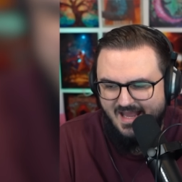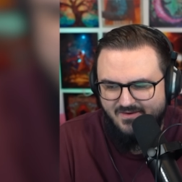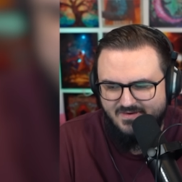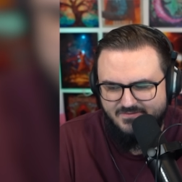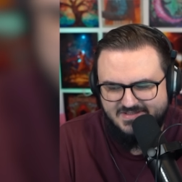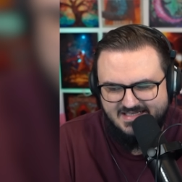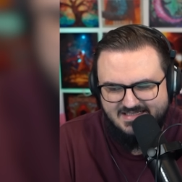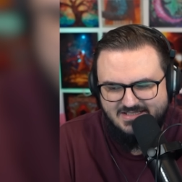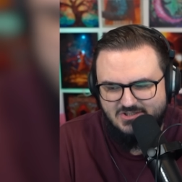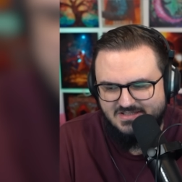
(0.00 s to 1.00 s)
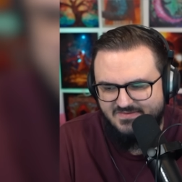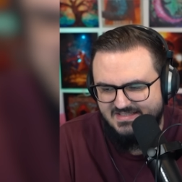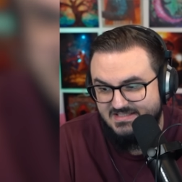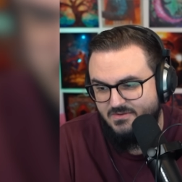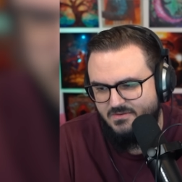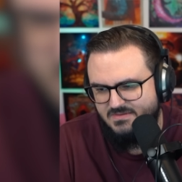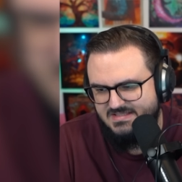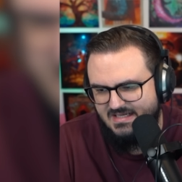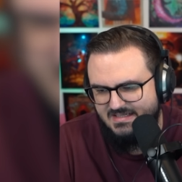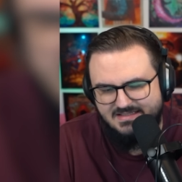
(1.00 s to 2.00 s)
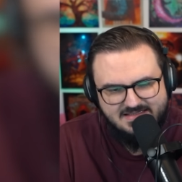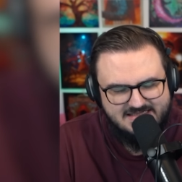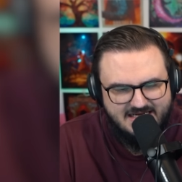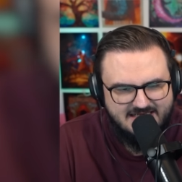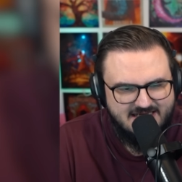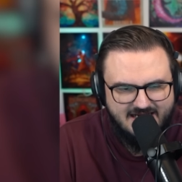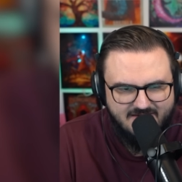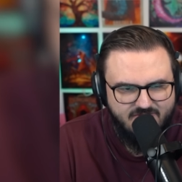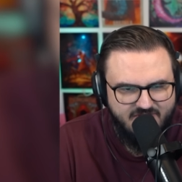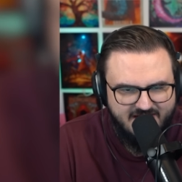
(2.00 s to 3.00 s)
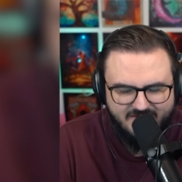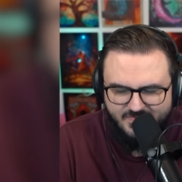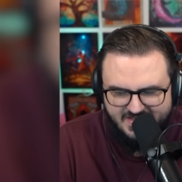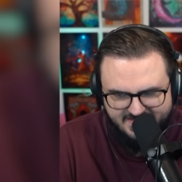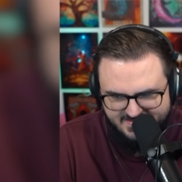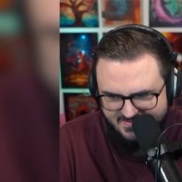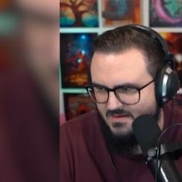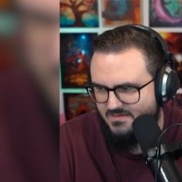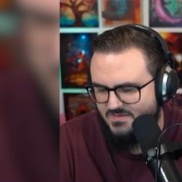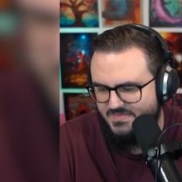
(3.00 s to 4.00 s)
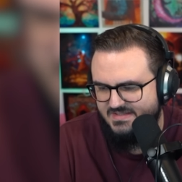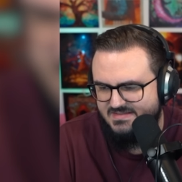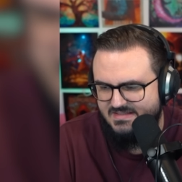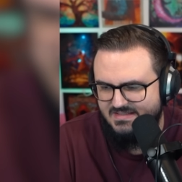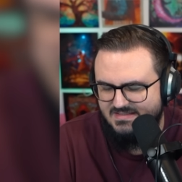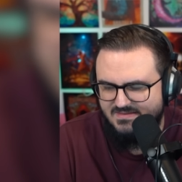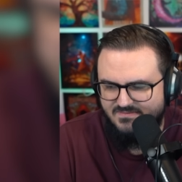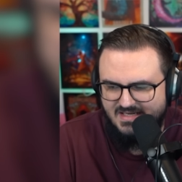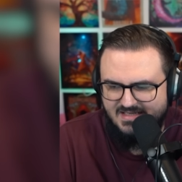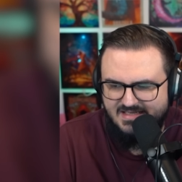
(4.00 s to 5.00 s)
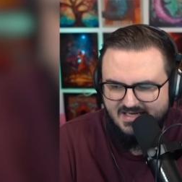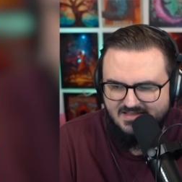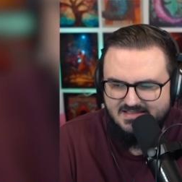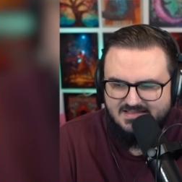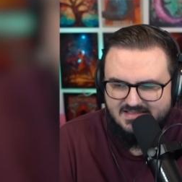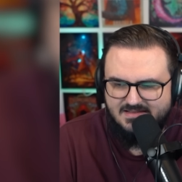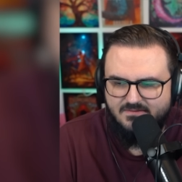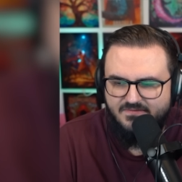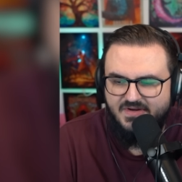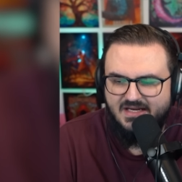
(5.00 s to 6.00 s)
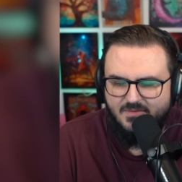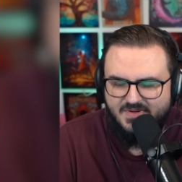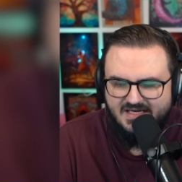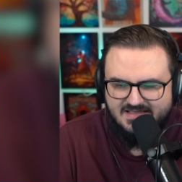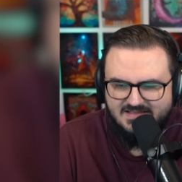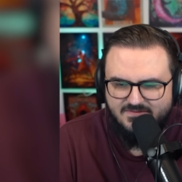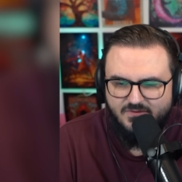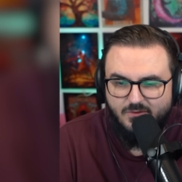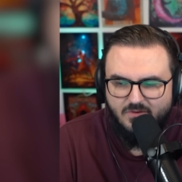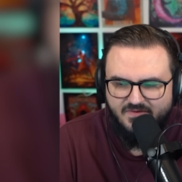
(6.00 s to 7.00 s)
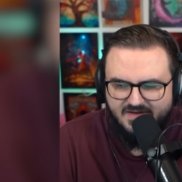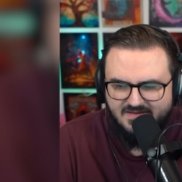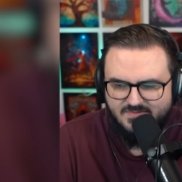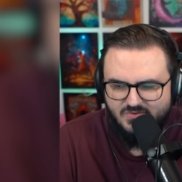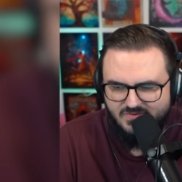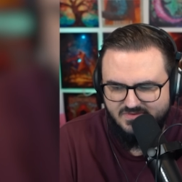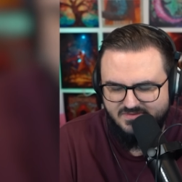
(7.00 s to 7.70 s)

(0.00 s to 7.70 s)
wer für sein T-Shirt 20 Euro zahlt, zahlt keinen fairen Preis. Zumindest nicht, weil er denkt, dass das ein fairer Preis ist für ein hochwertiges Produkt